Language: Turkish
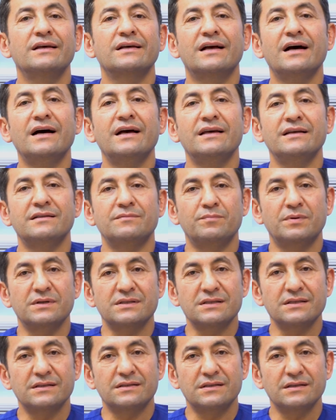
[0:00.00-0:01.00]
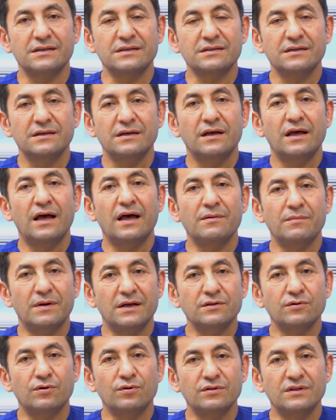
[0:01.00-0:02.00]
gayet basittir
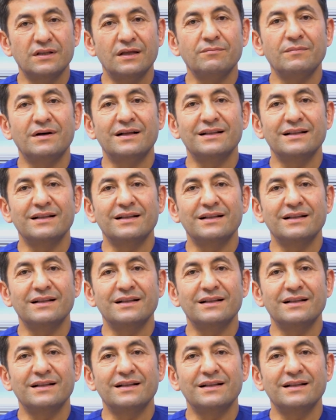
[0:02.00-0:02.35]
hemen önlem